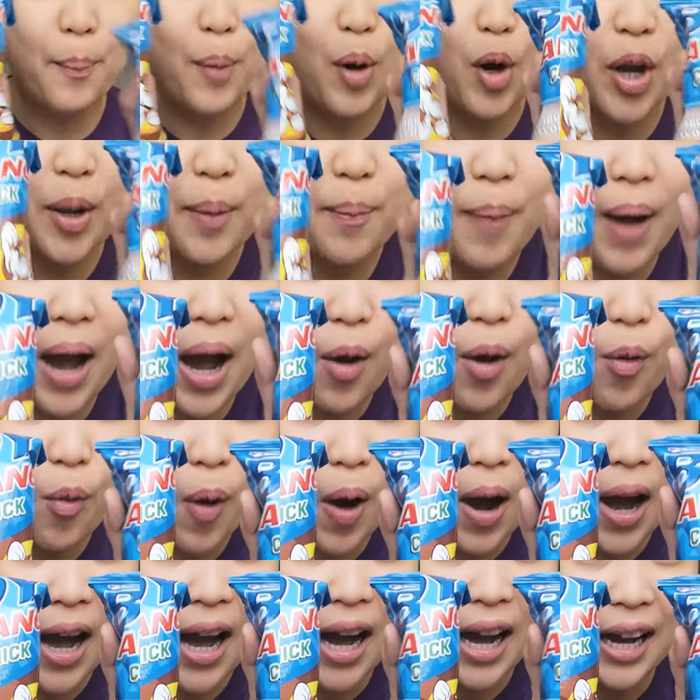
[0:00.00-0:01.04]
Boy
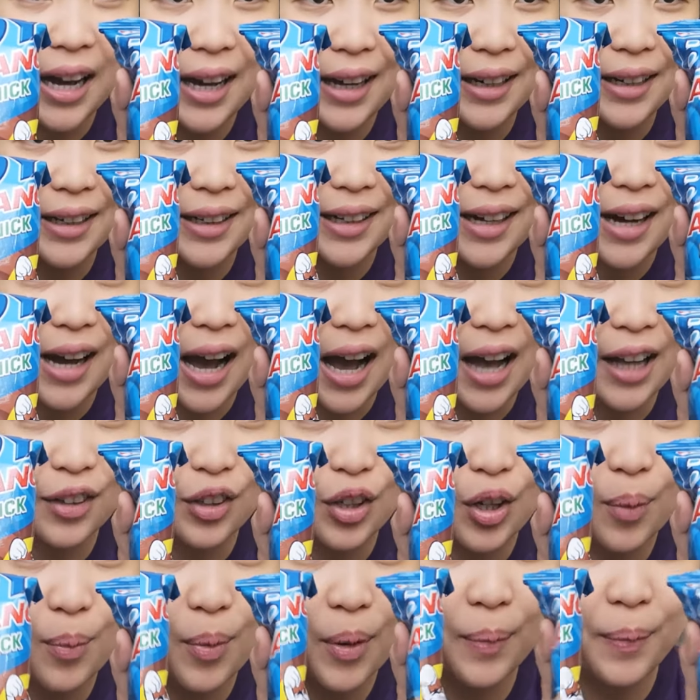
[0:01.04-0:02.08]
bawang.
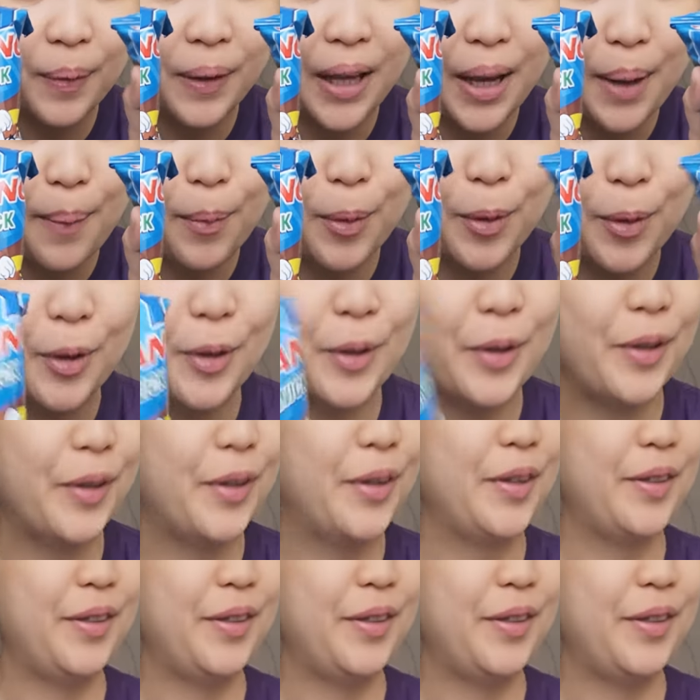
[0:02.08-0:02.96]
Adobo flavor.